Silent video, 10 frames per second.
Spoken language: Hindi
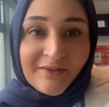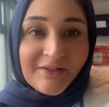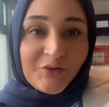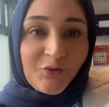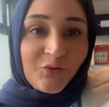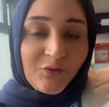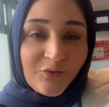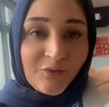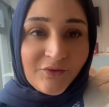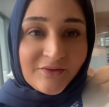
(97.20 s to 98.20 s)
तो
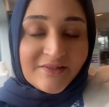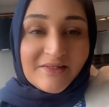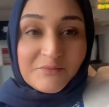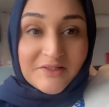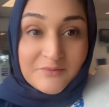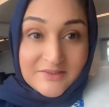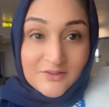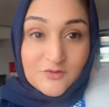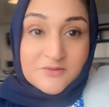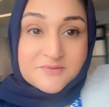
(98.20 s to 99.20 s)
जिसने अभी तक मेरे
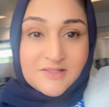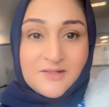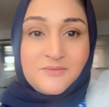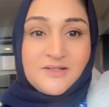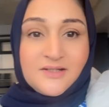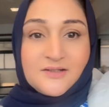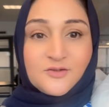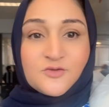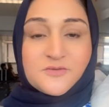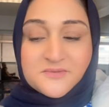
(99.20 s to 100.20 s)
चैनल को सब्सक्राइब नहीं किया
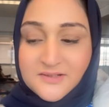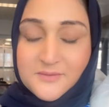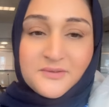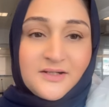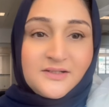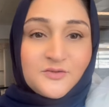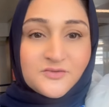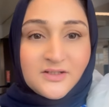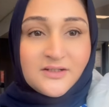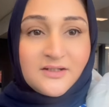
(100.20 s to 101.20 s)
तो सब्सक्राइब कर लें तो
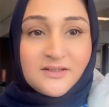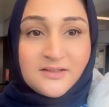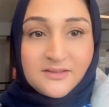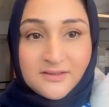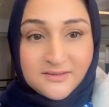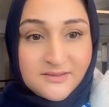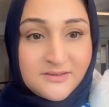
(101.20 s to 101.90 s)
स्टार्ट करते हैं जी आज की ये